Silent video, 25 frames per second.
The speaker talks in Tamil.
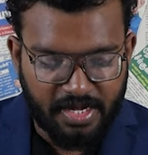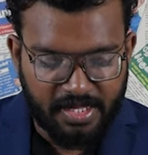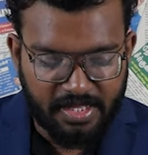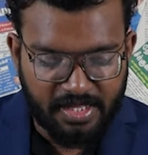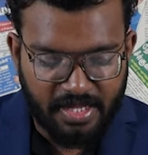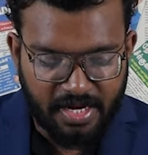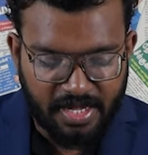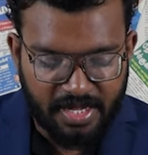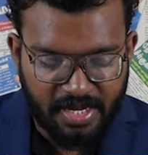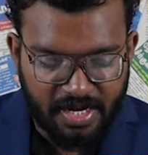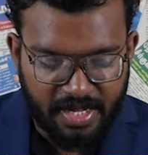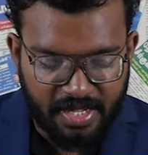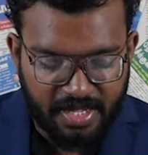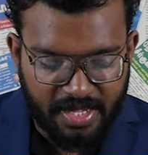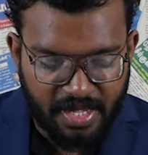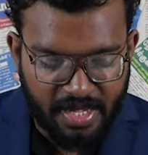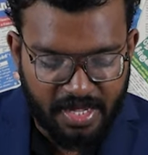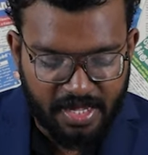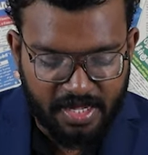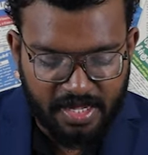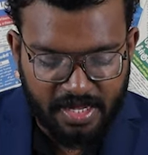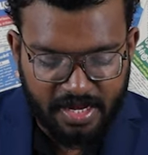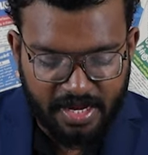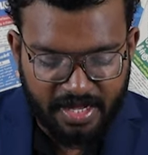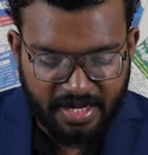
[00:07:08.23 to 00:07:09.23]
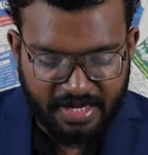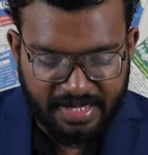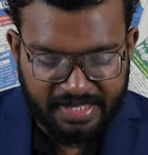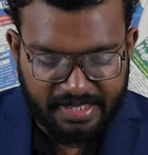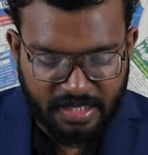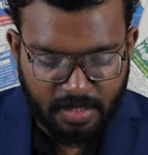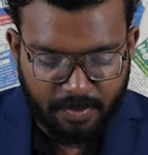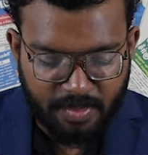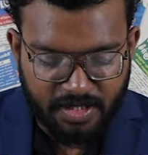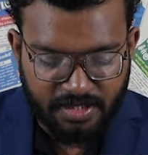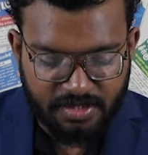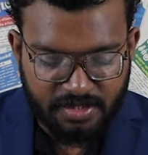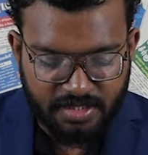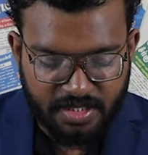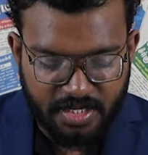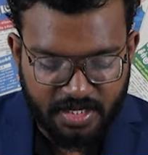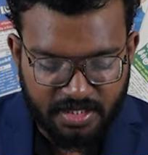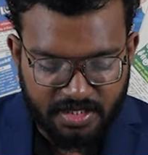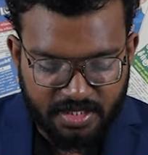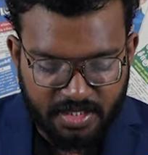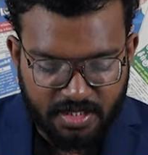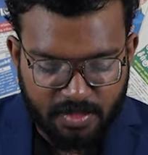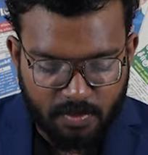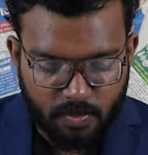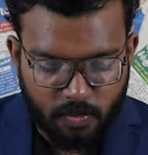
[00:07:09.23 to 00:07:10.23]
இந்நிலையிலேயே இலங்கை தமிழரசு
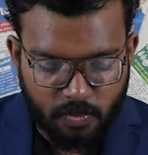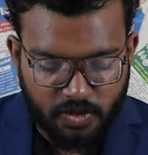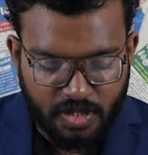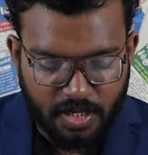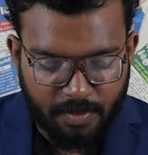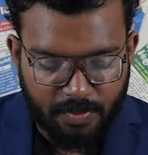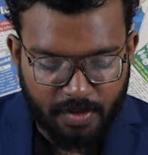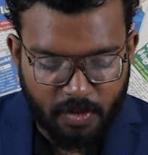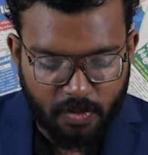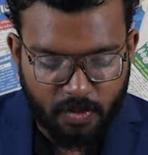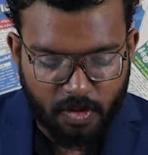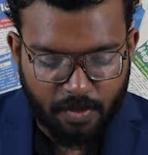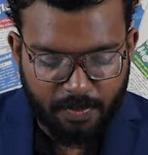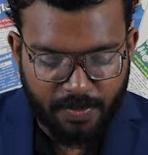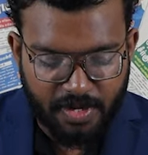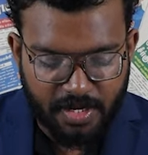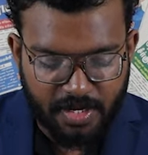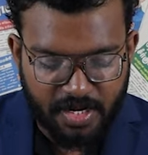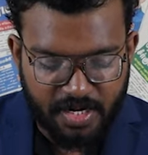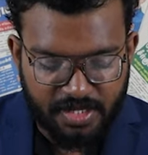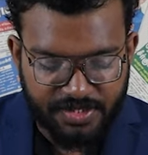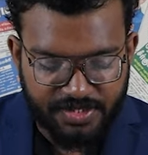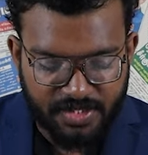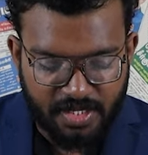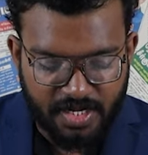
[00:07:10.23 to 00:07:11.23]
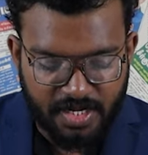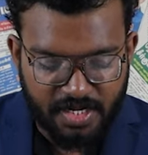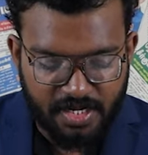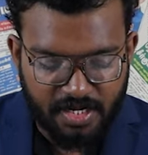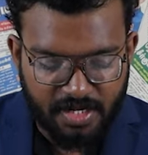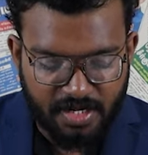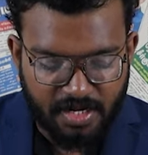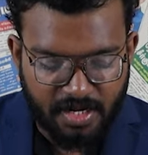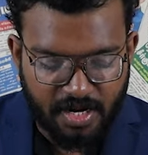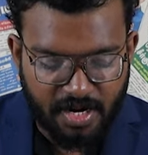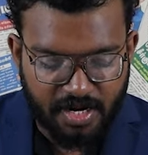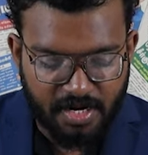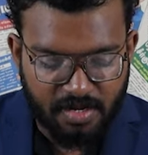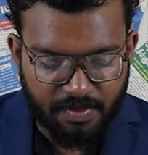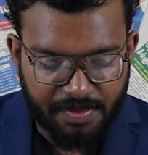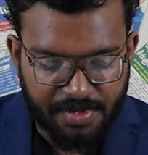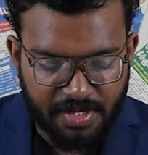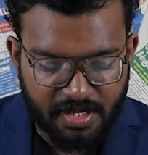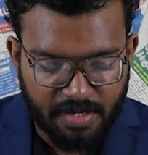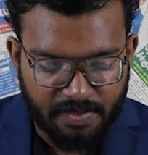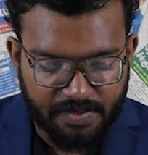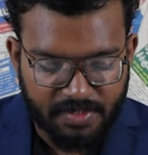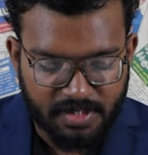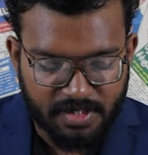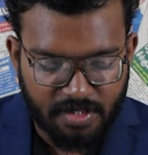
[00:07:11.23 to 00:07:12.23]
கட்சியின் முதன்மை உறுப்பினர்கள் சிலர் ரணில்
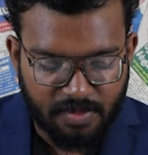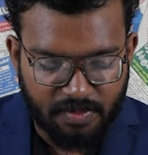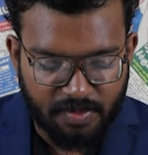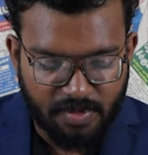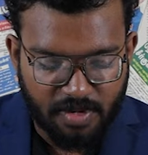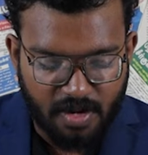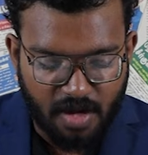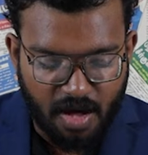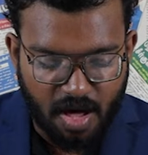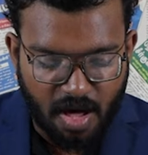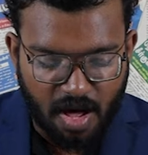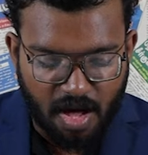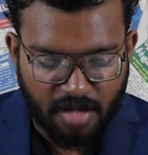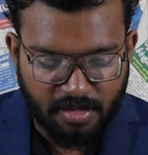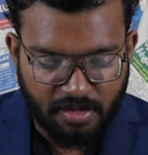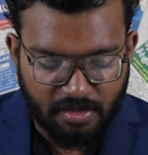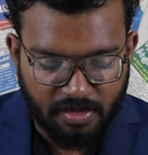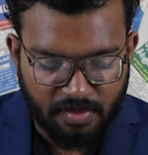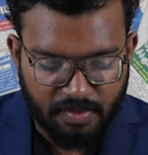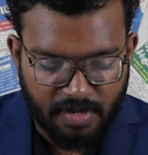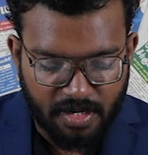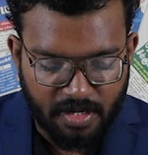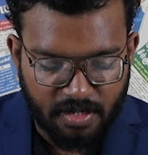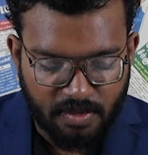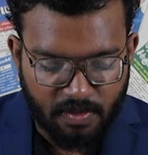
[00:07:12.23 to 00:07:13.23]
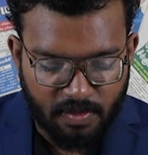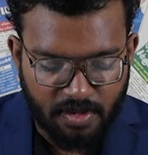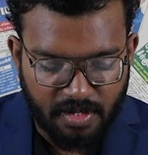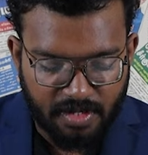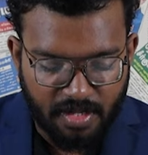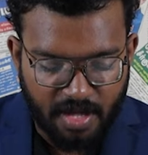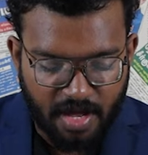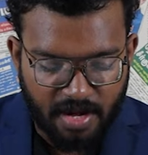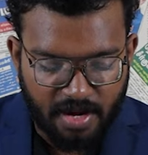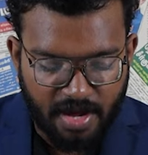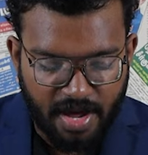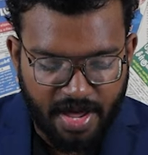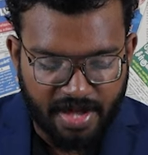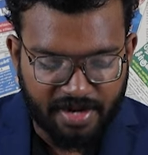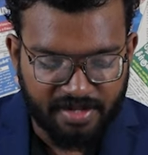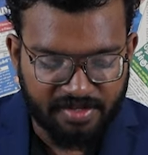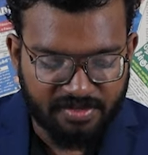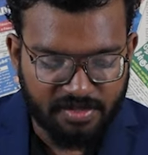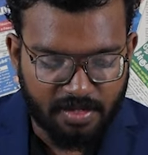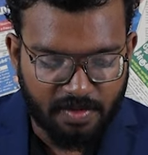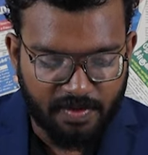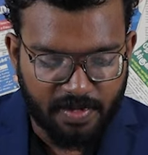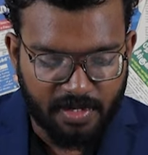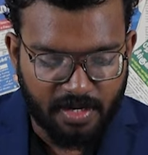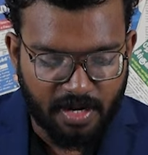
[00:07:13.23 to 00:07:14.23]
விக்ரம்சிங்கவுக்கு ஆதரவு வழங்க உள்ளதாக
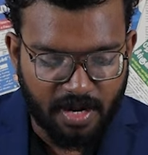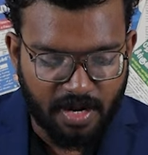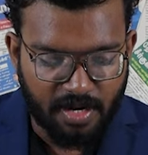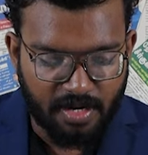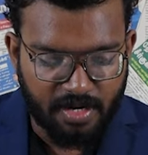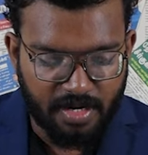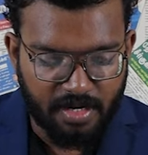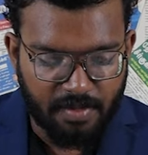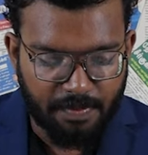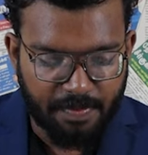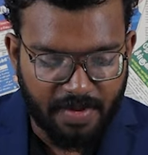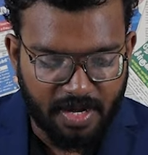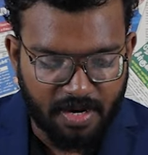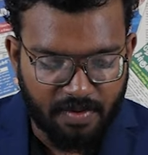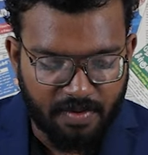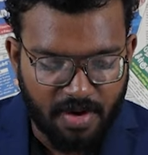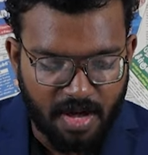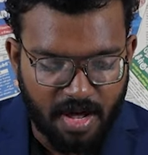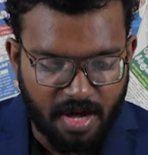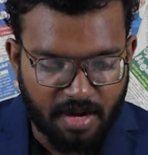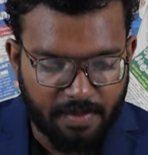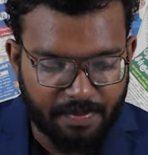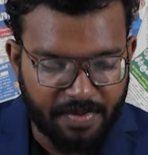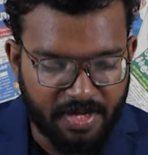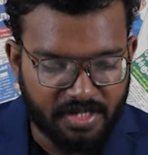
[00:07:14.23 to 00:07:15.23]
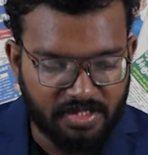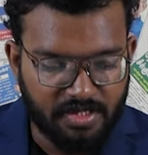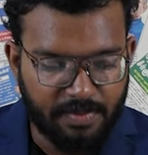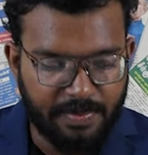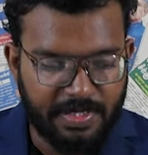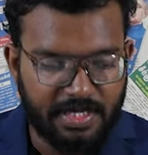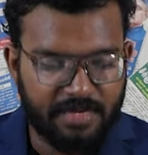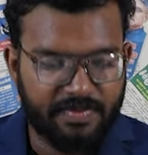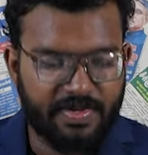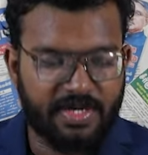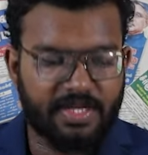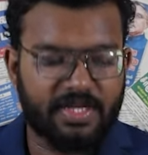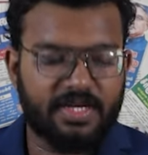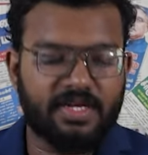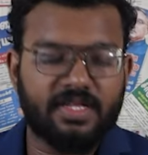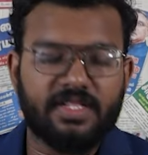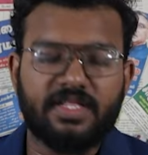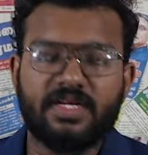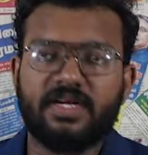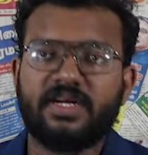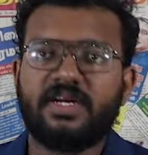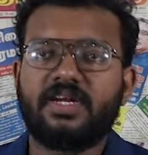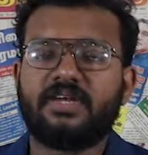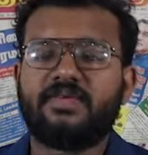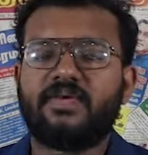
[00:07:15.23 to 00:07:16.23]
அரசியல் வட்டாரங்களில் பரவலாக பேசப்பட்டு
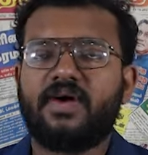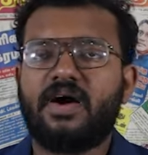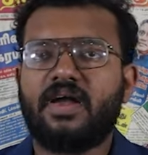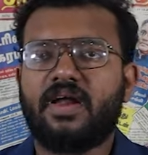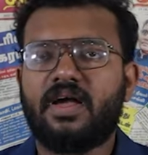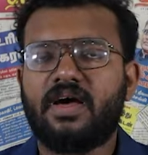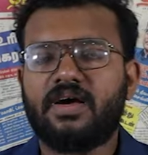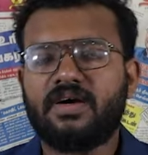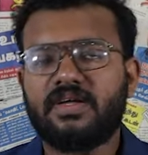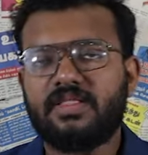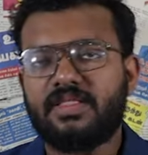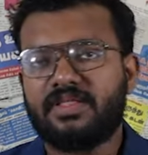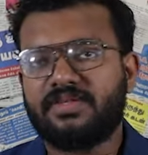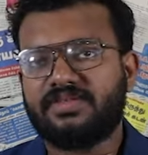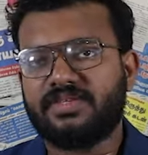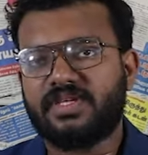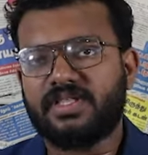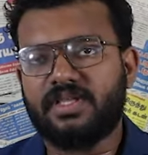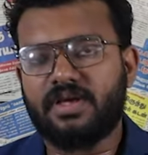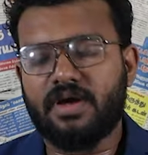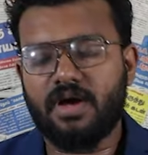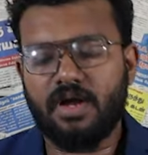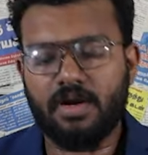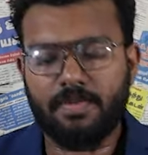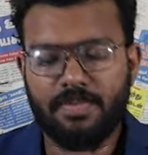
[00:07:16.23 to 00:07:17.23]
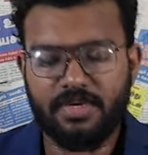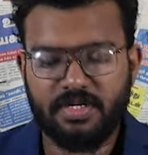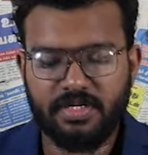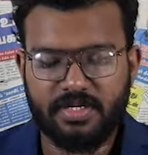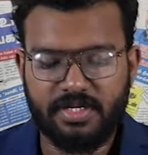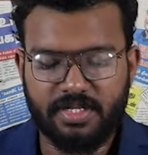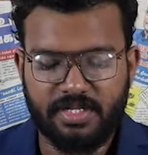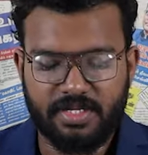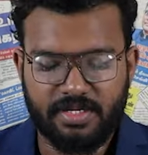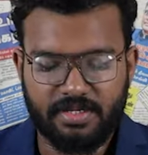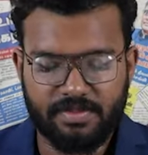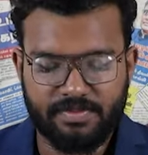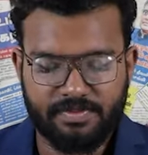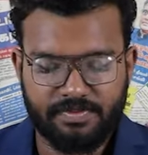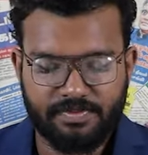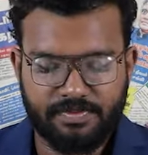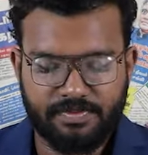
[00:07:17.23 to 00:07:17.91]
வருகின்றது என்றவாறாக இந்த செய்தி காணப்படுகின்றது